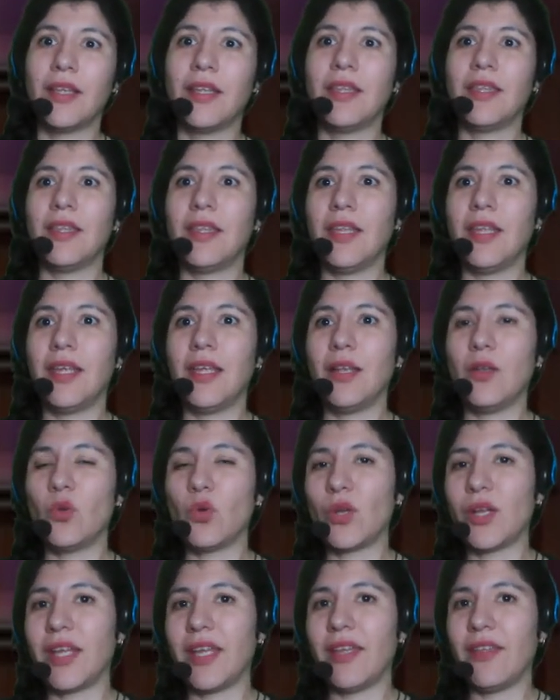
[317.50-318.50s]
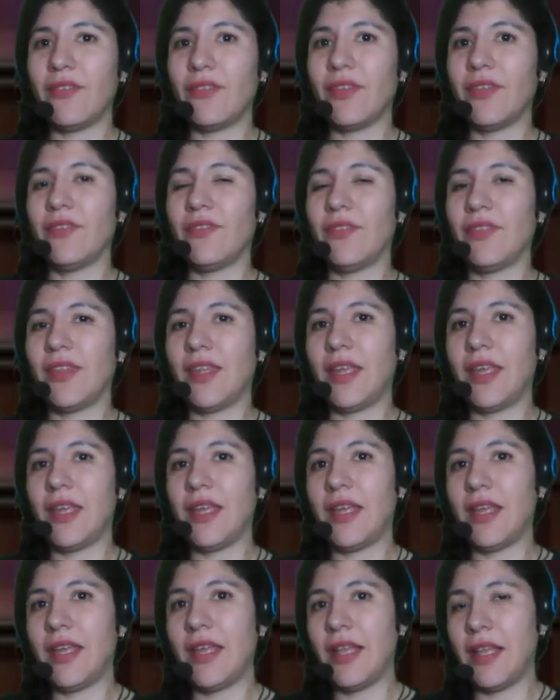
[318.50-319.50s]
de lo que es
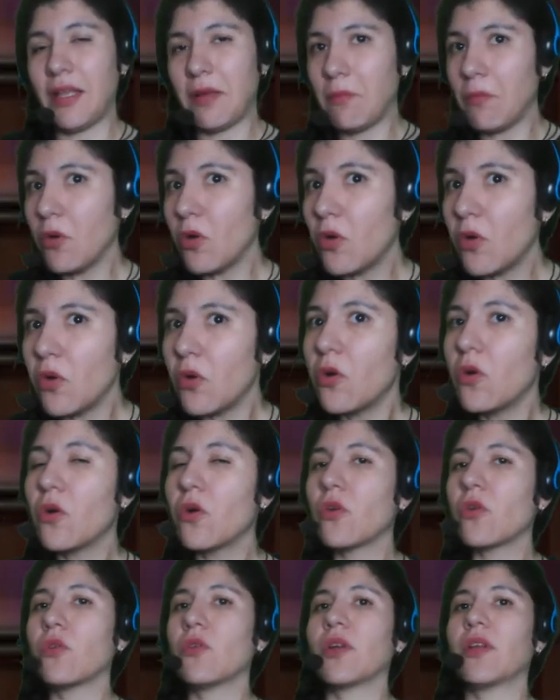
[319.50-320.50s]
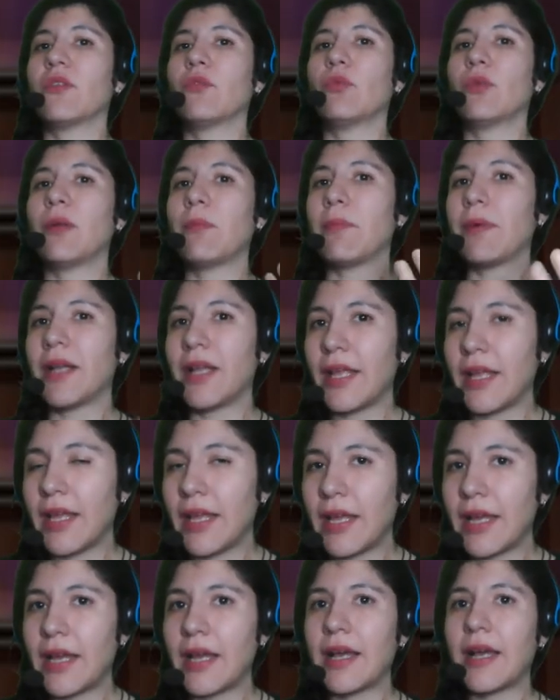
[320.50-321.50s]
este el amor, lo que es una
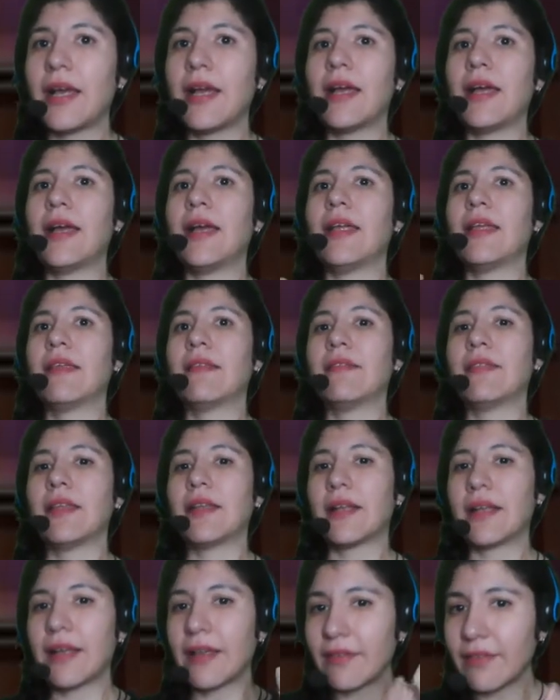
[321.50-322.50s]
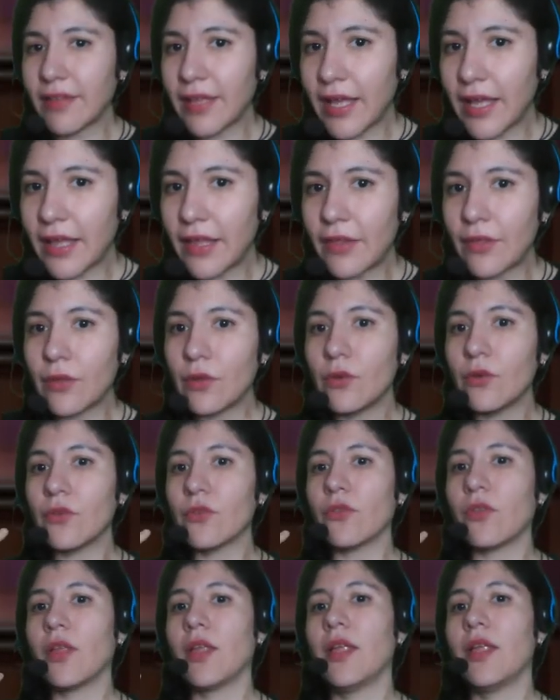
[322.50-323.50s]
pareja, estar
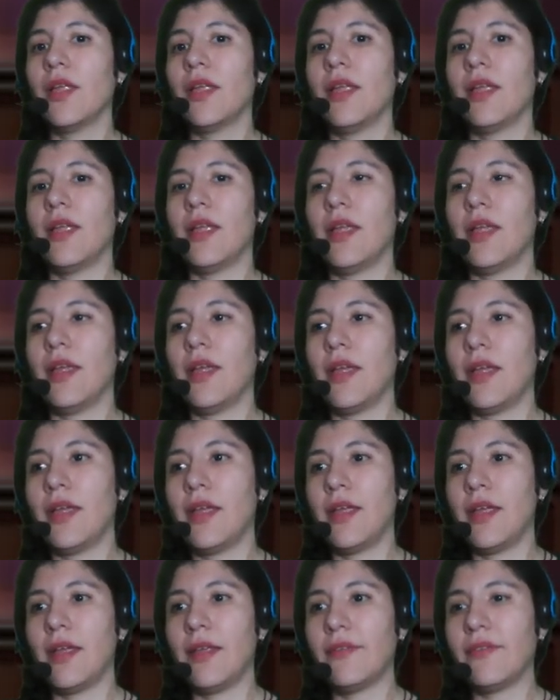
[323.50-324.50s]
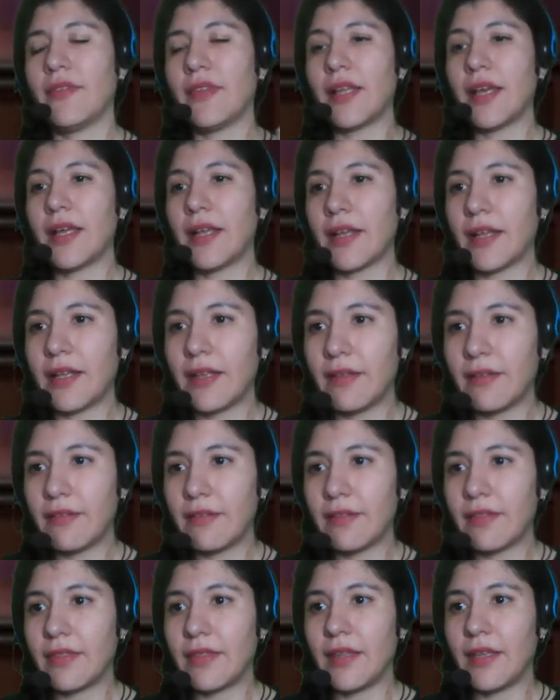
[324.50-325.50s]
casados, eh, estar
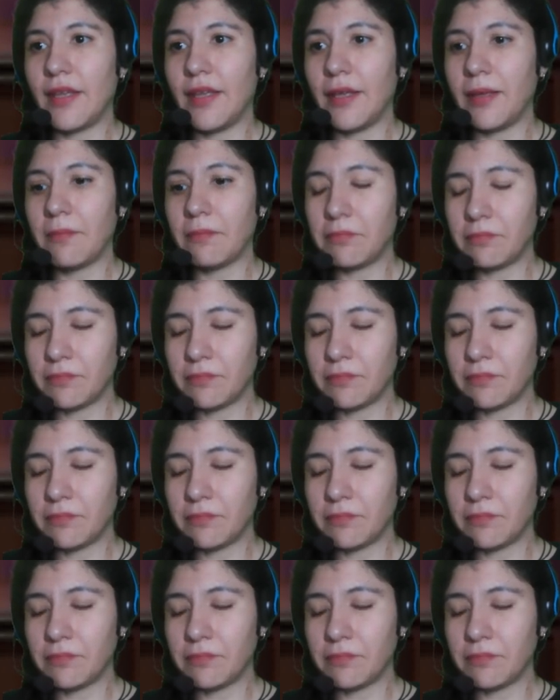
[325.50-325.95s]
este